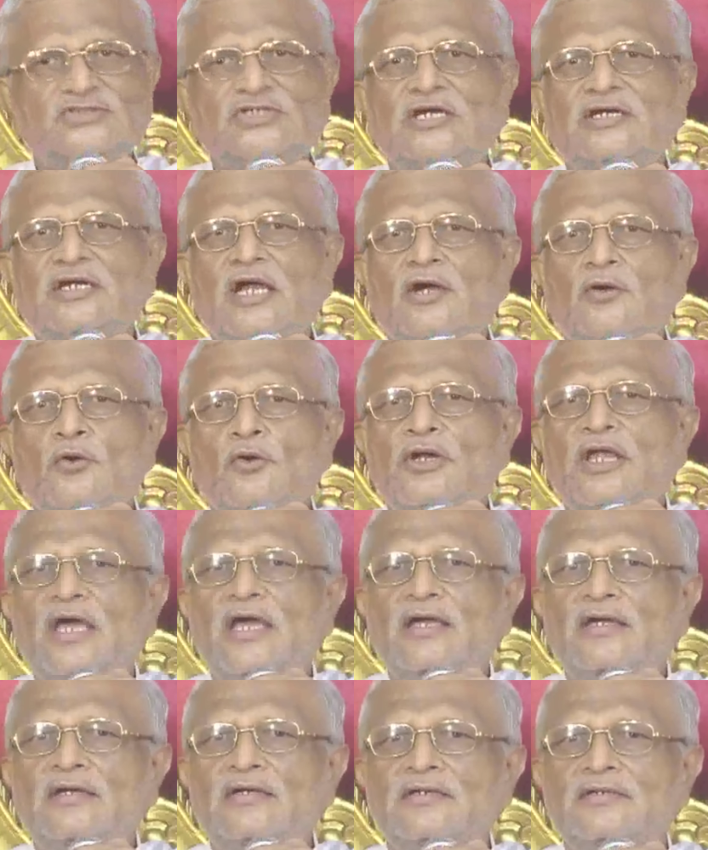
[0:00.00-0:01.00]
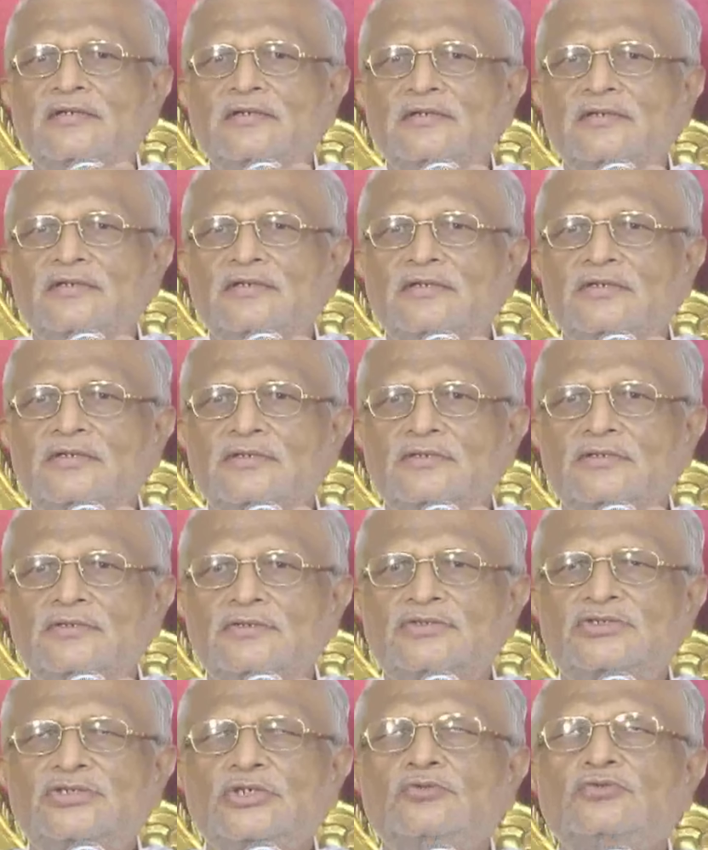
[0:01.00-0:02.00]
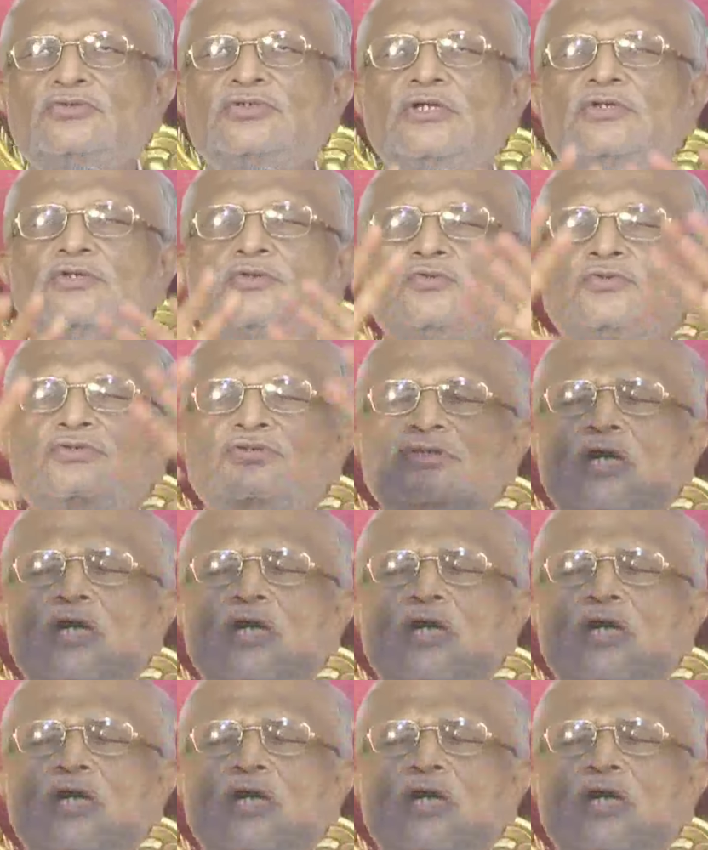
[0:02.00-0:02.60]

छठा कौन है जीव जंतु